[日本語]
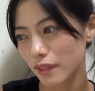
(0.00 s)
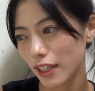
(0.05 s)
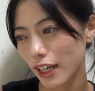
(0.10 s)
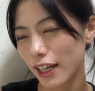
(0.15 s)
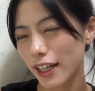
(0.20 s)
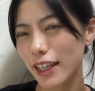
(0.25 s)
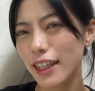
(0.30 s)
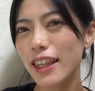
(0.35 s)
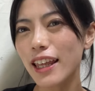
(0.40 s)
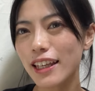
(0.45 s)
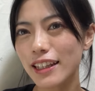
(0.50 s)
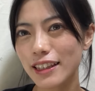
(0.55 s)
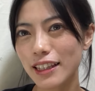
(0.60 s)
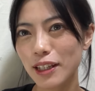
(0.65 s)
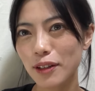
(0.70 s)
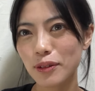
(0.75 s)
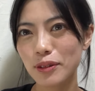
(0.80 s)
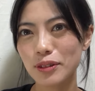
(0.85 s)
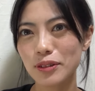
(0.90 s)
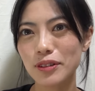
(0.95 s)
書けないん
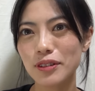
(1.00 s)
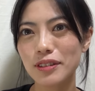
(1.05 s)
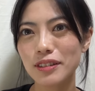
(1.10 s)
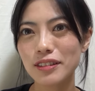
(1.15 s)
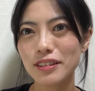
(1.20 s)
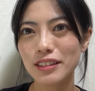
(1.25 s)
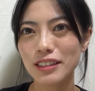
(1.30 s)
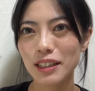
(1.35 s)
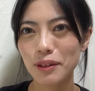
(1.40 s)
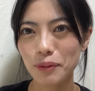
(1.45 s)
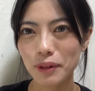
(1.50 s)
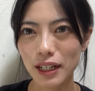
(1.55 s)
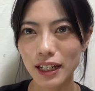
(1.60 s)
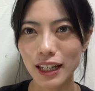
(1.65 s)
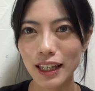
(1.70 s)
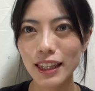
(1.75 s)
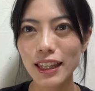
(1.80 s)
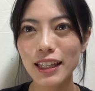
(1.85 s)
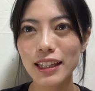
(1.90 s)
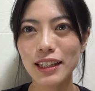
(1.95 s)
だよ、そう言っても書
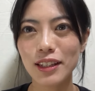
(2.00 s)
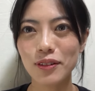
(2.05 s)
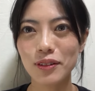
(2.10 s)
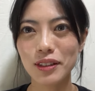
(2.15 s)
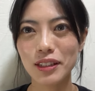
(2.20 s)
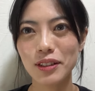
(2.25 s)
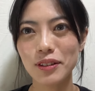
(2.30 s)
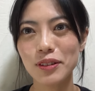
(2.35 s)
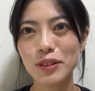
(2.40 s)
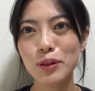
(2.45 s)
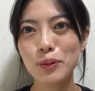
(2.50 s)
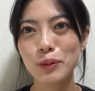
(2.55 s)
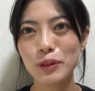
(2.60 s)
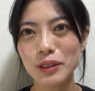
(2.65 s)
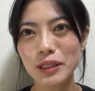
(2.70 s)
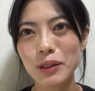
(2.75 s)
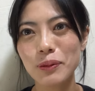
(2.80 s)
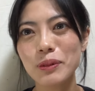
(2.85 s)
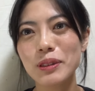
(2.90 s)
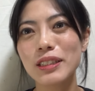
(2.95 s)
けないんだよっていう人もい
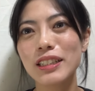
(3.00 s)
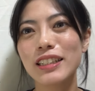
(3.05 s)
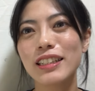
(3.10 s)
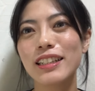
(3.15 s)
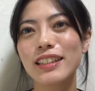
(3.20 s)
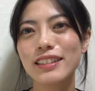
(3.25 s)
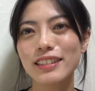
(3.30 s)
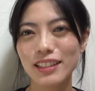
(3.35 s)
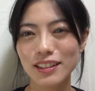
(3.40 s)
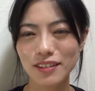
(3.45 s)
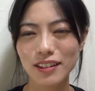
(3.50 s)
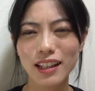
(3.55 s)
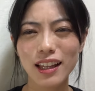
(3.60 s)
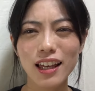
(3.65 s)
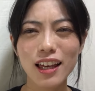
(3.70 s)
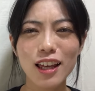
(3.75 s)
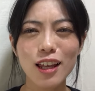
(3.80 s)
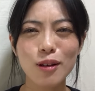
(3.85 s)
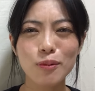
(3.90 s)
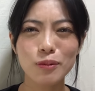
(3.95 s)
るかもしれないですけど
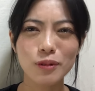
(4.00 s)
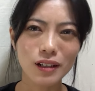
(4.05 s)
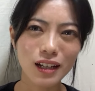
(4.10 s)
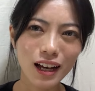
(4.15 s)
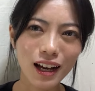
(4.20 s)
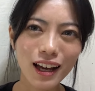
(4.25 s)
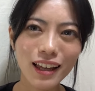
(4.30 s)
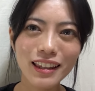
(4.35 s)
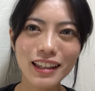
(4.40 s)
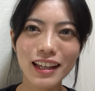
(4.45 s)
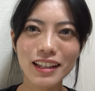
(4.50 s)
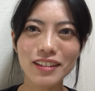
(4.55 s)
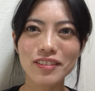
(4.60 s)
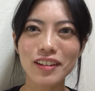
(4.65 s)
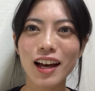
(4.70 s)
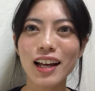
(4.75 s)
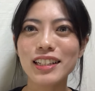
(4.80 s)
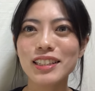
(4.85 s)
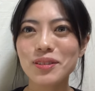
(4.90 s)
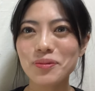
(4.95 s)
ね、もう書かない
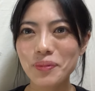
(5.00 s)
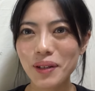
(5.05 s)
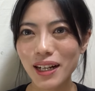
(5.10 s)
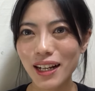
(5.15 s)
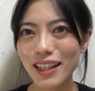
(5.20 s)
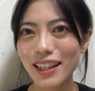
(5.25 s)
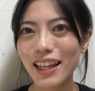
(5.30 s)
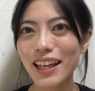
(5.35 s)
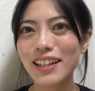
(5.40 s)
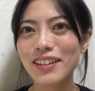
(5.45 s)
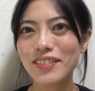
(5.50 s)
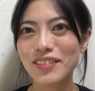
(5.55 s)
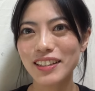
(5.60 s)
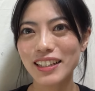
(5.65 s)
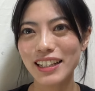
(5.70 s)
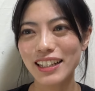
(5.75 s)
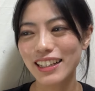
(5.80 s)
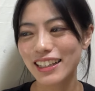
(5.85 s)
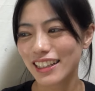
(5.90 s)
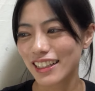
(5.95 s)
と始まらないの
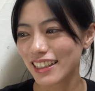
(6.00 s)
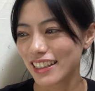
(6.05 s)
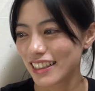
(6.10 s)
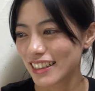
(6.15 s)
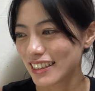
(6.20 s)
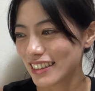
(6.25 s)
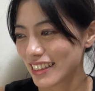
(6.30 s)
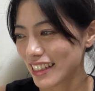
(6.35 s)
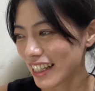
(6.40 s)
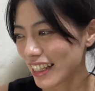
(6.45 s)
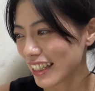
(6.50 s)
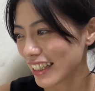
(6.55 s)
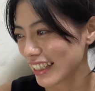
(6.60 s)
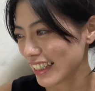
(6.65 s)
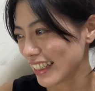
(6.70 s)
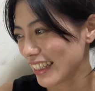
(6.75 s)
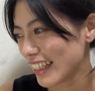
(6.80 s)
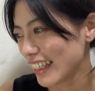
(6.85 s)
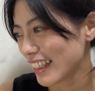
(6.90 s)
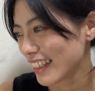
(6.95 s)
で、是
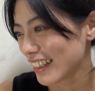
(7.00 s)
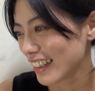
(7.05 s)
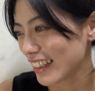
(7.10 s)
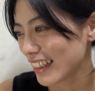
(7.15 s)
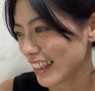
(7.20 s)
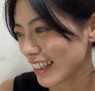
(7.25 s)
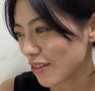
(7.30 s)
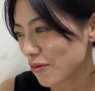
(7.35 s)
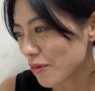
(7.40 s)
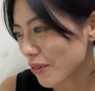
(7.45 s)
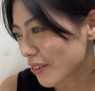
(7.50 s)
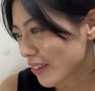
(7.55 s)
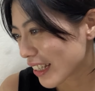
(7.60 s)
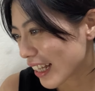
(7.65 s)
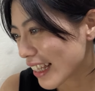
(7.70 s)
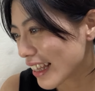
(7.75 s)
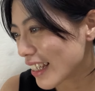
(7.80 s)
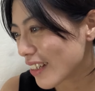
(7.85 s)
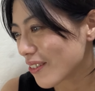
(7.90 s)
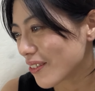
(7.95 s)
非もう
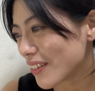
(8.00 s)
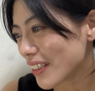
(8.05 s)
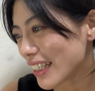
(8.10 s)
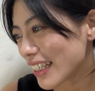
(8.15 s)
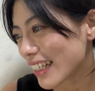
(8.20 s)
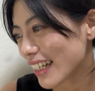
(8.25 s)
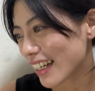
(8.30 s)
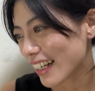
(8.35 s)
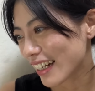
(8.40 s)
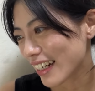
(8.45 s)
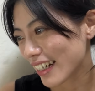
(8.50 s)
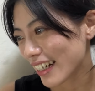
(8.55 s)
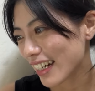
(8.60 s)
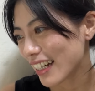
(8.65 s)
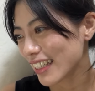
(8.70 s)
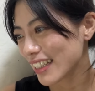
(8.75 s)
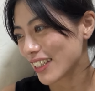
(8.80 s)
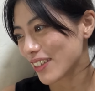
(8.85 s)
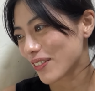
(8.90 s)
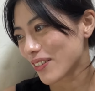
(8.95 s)
何でもいいから
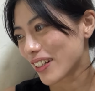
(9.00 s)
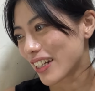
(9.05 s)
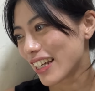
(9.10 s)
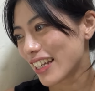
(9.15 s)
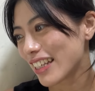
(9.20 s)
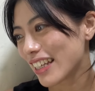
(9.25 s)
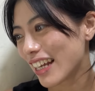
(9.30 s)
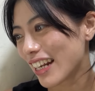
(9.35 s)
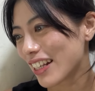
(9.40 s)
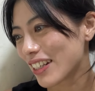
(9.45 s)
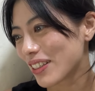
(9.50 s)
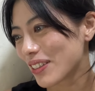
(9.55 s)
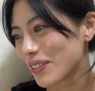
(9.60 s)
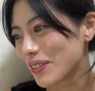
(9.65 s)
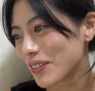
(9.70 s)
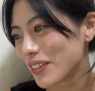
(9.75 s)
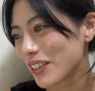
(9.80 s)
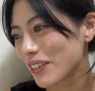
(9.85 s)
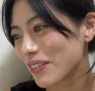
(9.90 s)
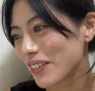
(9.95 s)
書いてもらえたらと
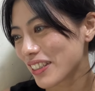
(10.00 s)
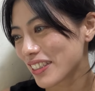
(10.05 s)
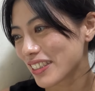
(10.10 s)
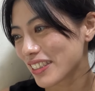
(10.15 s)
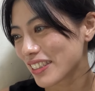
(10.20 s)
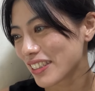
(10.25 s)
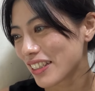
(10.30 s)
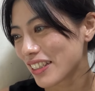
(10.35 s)
思います。